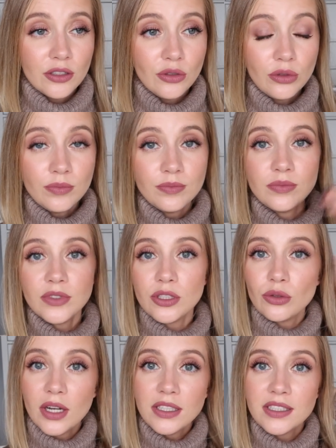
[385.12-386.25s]
Ну,
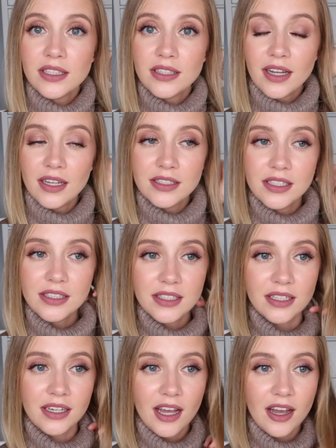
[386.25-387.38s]
ситуация такая,
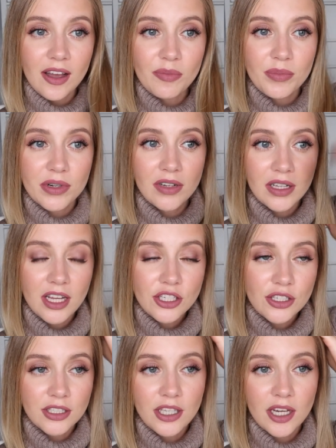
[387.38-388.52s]
знаете, для
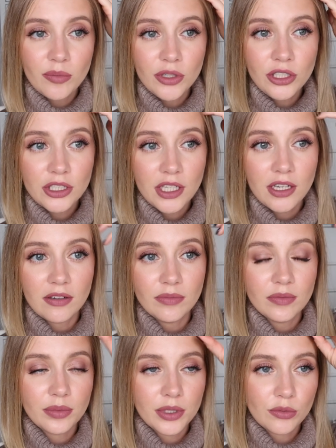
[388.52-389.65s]
первоклашек
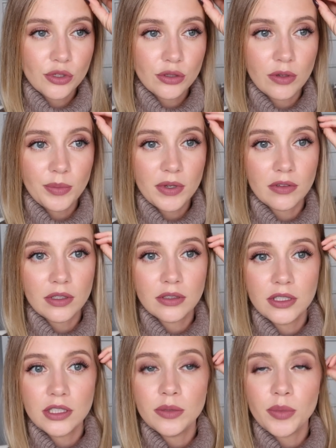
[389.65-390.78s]
необычная, потому что, во-первых,
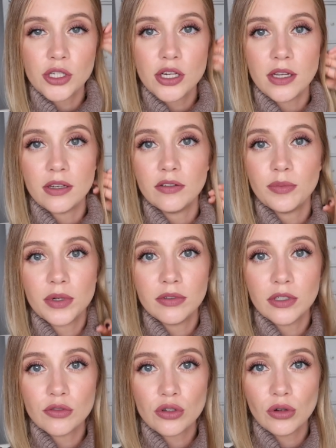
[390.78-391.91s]
дети пошли
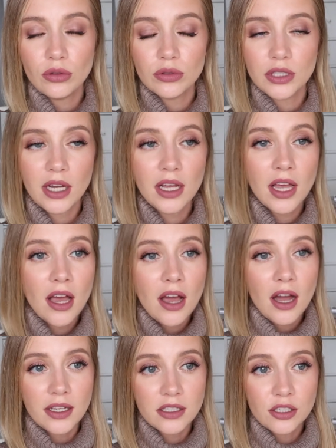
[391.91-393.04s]
впервые в школу, да,
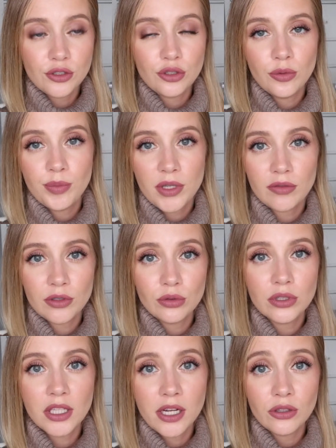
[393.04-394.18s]
а если еще
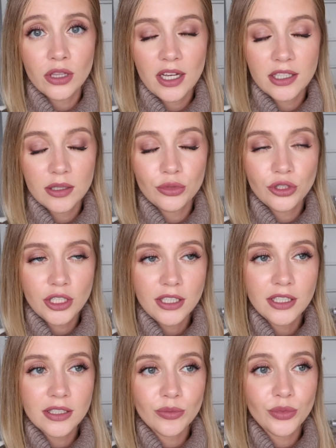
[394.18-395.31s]
переведут на
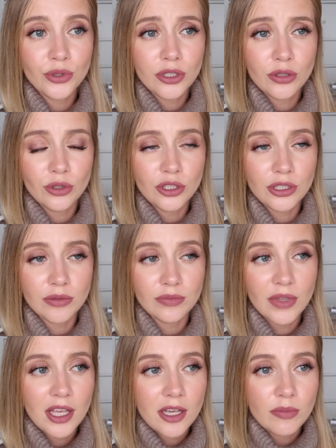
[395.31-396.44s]
онлайн-обучение, будет не
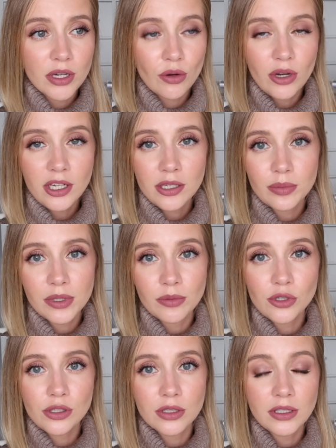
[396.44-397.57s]
очень прикольно,
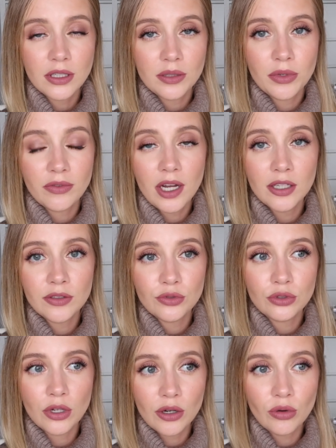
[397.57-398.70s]
потому что это отбивает
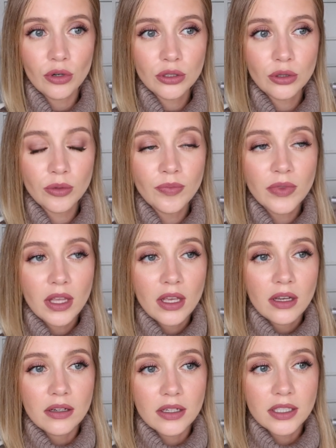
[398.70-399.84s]
всю охоту.
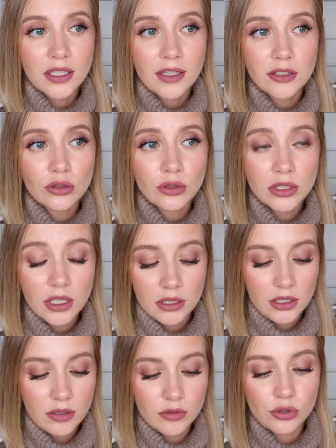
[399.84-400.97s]
Хотя, с другой
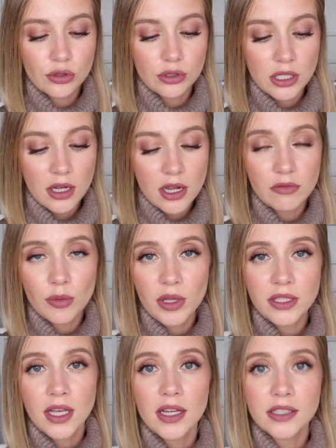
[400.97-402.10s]
стороны, я вижу, что Захар
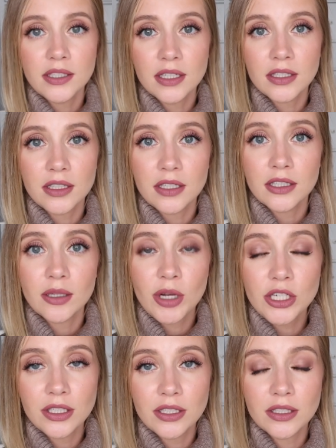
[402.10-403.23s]
выполняет некоторые
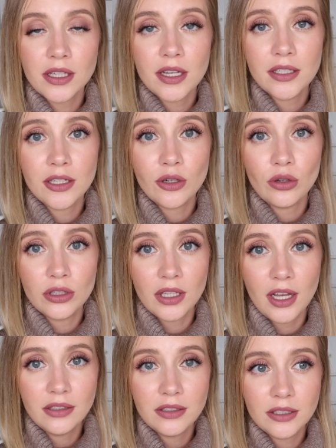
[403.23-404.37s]
домашние задания
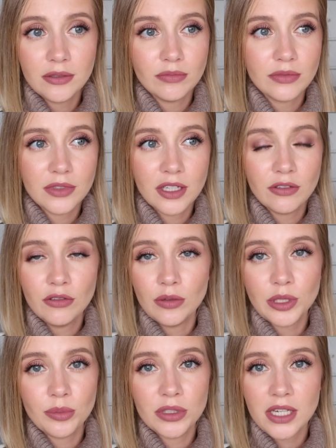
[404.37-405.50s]
онлайн, и для него
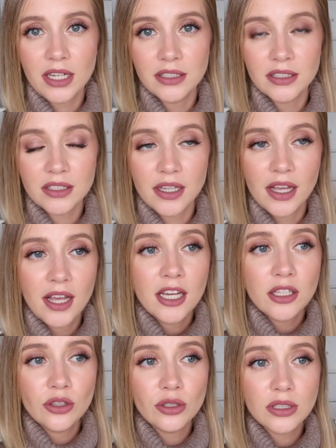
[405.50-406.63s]
вообще без разницы.
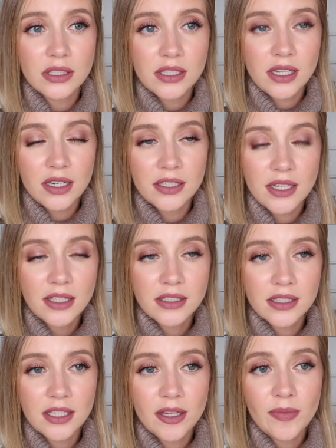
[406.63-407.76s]
Но
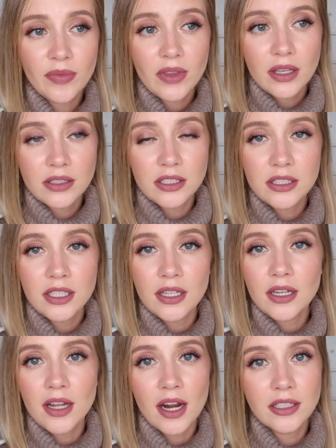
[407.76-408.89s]
социализация
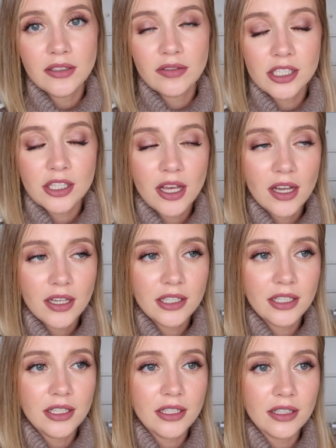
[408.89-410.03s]
детей крайне важна,
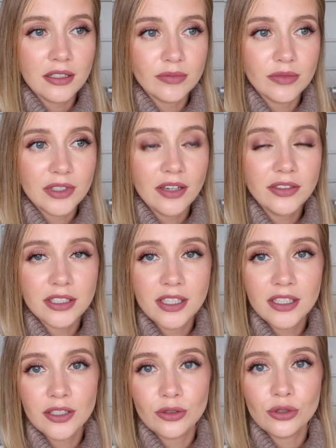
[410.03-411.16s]
и я
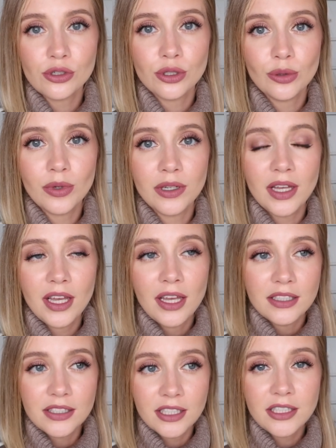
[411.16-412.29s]
всегда за то, чтобы
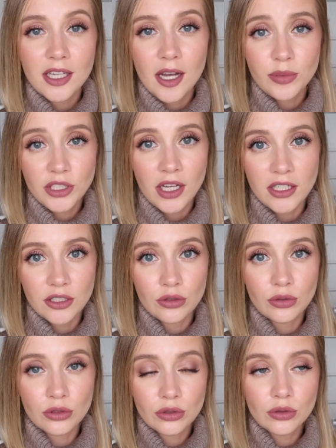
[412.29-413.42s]
дети общались
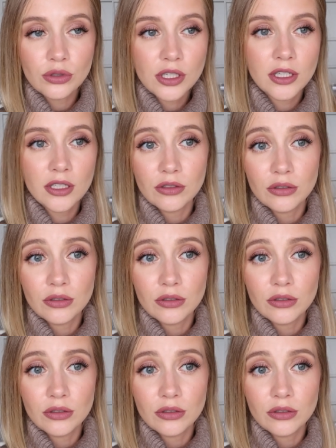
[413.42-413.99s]
друг с дружкой.